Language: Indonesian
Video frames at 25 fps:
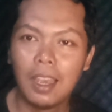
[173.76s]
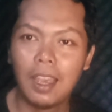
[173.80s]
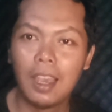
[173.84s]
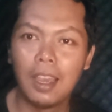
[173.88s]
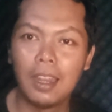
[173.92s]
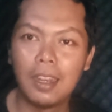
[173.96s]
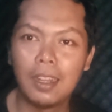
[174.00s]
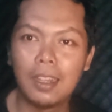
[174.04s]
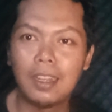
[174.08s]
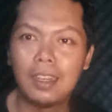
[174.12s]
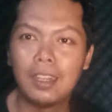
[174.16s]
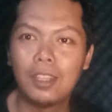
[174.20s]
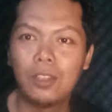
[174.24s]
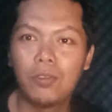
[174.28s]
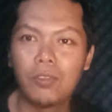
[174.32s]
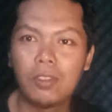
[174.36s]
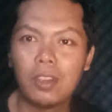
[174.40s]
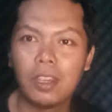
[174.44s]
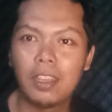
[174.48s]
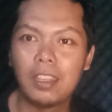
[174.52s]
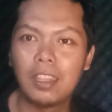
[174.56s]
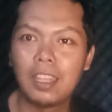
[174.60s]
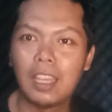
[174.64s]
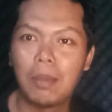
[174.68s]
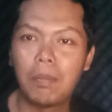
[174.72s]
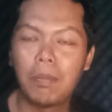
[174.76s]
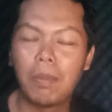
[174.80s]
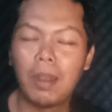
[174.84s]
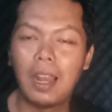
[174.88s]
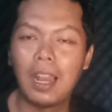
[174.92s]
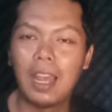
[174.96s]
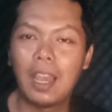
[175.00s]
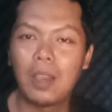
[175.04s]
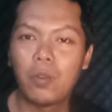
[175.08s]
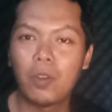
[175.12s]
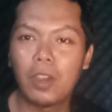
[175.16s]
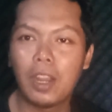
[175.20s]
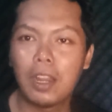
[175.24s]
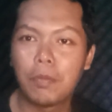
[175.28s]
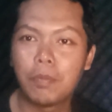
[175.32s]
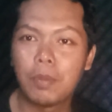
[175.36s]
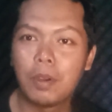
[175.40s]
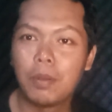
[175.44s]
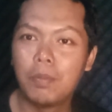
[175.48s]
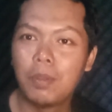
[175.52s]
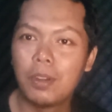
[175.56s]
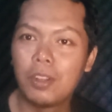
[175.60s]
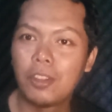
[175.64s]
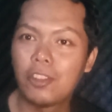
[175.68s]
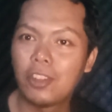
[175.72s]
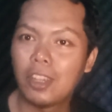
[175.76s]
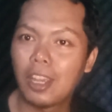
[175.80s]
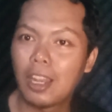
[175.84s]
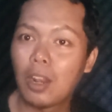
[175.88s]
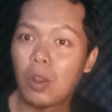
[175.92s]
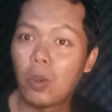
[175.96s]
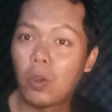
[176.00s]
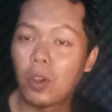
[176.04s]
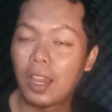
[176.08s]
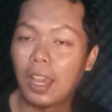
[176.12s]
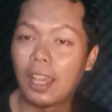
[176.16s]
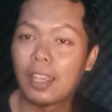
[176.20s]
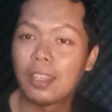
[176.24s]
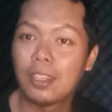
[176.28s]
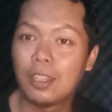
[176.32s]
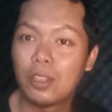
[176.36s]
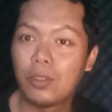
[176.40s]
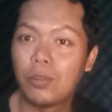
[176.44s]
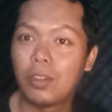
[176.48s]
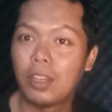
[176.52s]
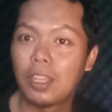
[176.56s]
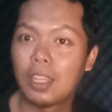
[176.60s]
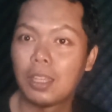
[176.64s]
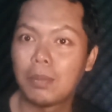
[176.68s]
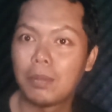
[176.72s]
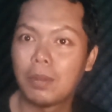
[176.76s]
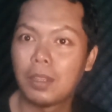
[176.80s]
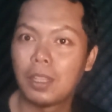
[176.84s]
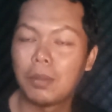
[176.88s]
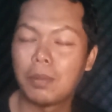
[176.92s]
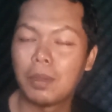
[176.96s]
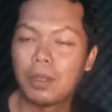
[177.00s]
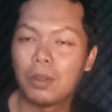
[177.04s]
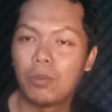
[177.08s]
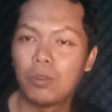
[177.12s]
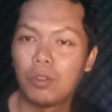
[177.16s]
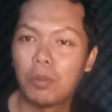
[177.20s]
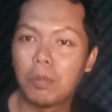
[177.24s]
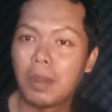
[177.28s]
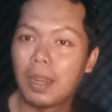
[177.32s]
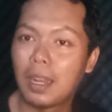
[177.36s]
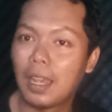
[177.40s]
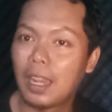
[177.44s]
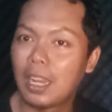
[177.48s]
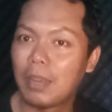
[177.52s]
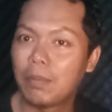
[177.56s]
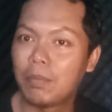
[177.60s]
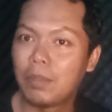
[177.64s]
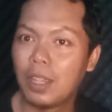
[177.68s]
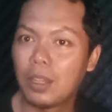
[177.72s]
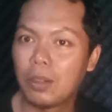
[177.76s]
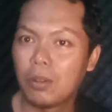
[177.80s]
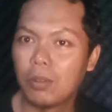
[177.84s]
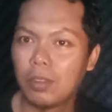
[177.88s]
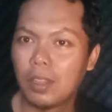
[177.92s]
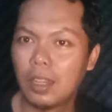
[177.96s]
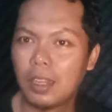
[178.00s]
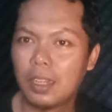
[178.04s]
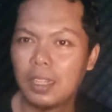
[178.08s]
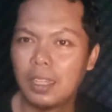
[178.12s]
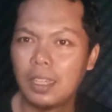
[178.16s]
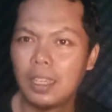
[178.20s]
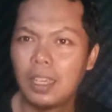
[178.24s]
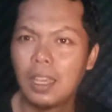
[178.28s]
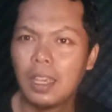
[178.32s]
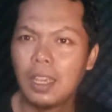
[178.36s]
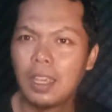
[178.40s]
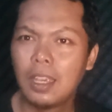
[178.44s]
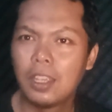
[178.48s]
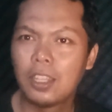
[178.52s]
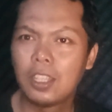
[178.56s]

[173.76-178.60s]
hari ini juga kita melakukan pembersihan lokasi juga teman-teman untuk menanam jagung jadi